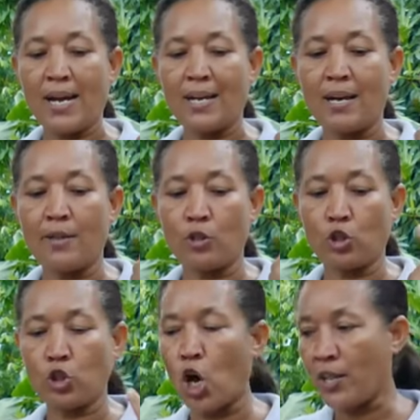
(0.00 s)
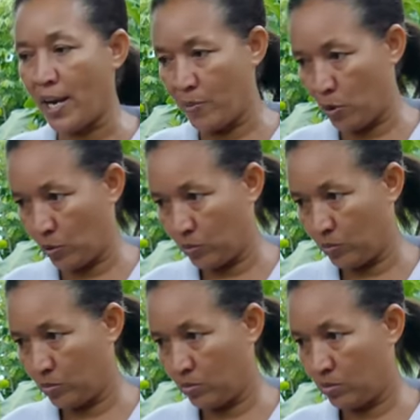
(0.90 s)
a querer dos de limón,
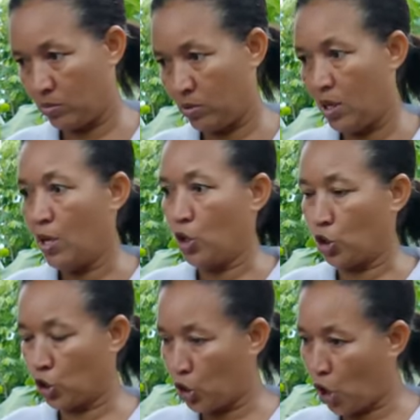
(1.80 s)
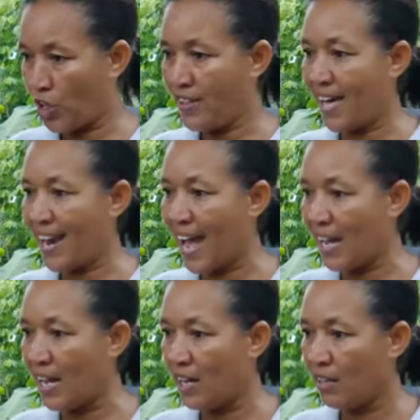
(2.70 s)
dos de
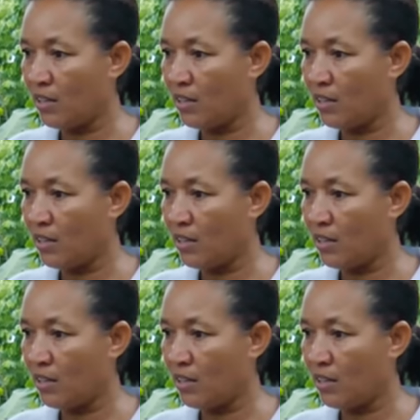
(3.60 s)
naranja